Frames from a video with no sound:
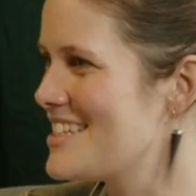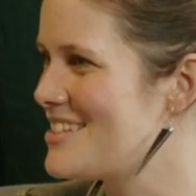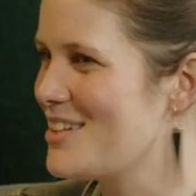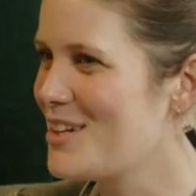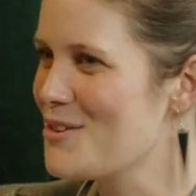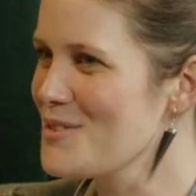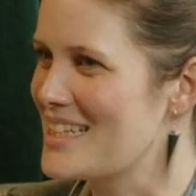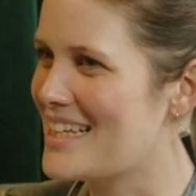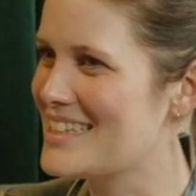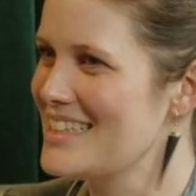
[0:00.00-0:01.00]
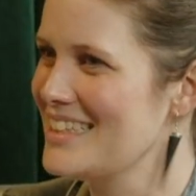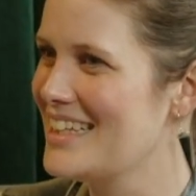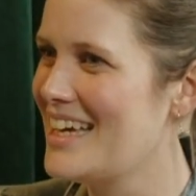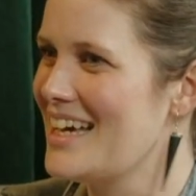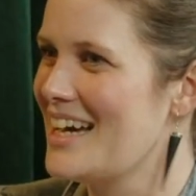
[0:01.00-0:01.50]
sie sollen loslassen
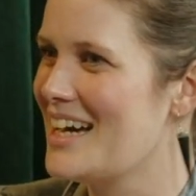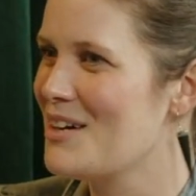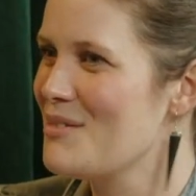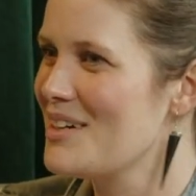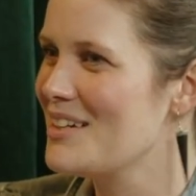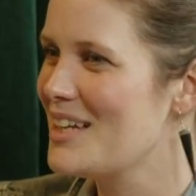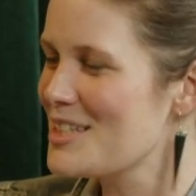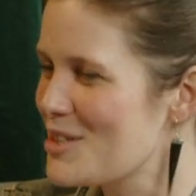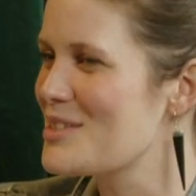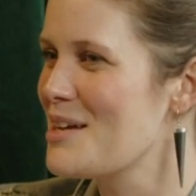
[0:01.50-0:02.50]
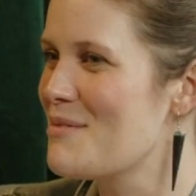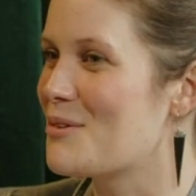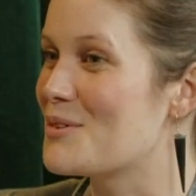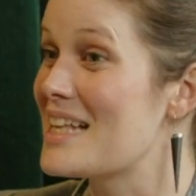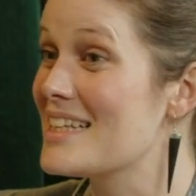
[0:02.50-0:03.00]
aber lass doch selber
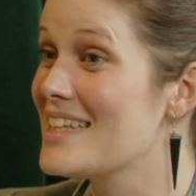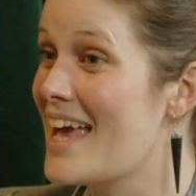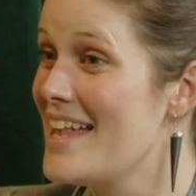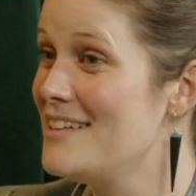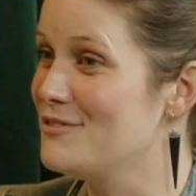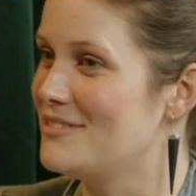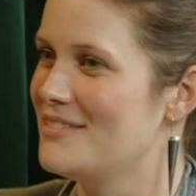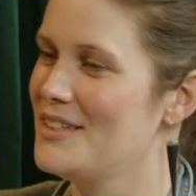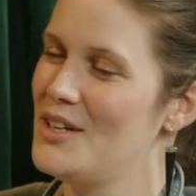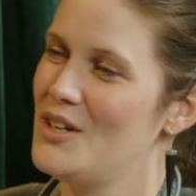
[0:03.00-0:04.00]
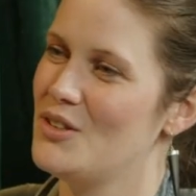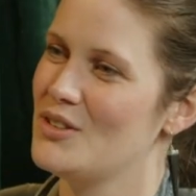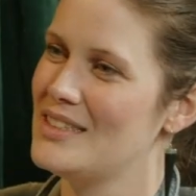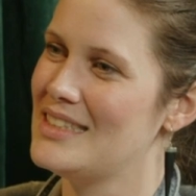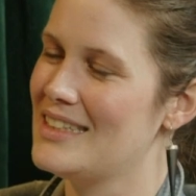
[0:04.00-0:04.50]
los, lass dir helfen.
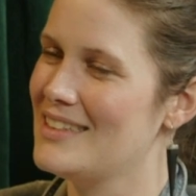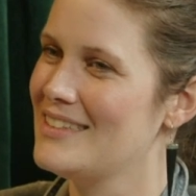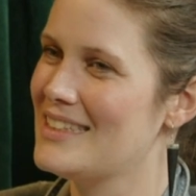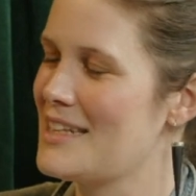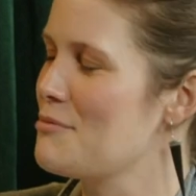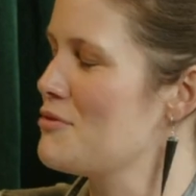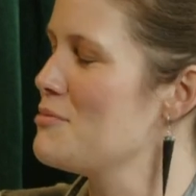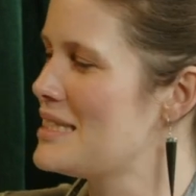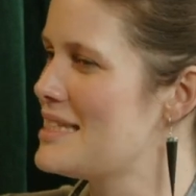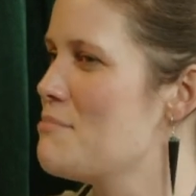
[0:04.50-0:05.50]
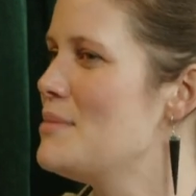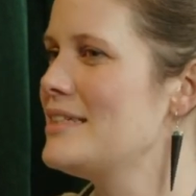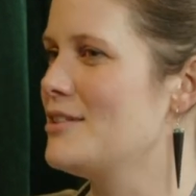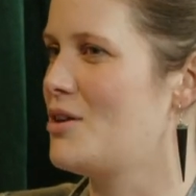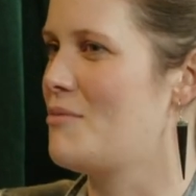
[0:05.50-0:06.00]
Und äh, das habe ich für mich sehr
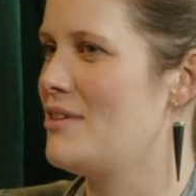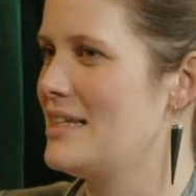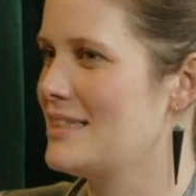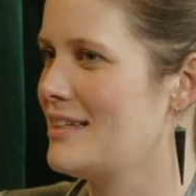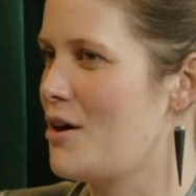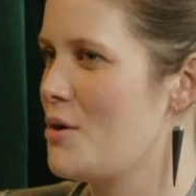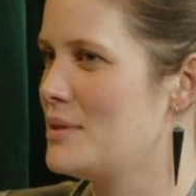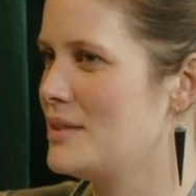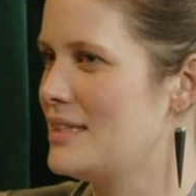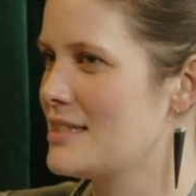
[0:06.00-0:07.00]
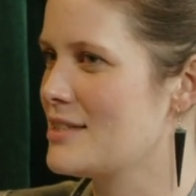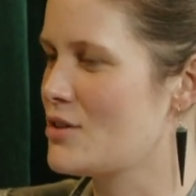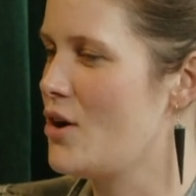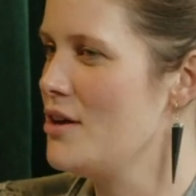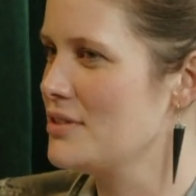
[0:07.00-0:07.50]
mitgenommen, weil ich glaube, dass
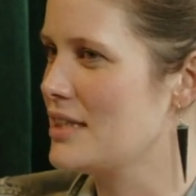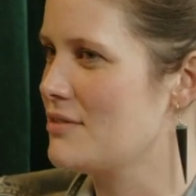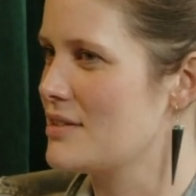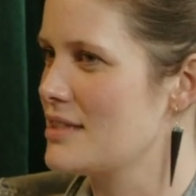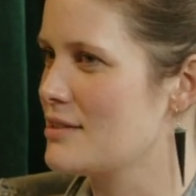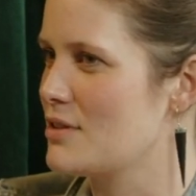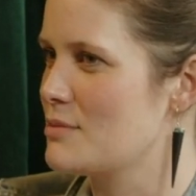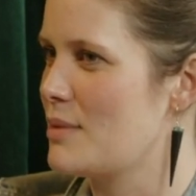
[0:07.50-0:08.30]
das häufig etwas ist, was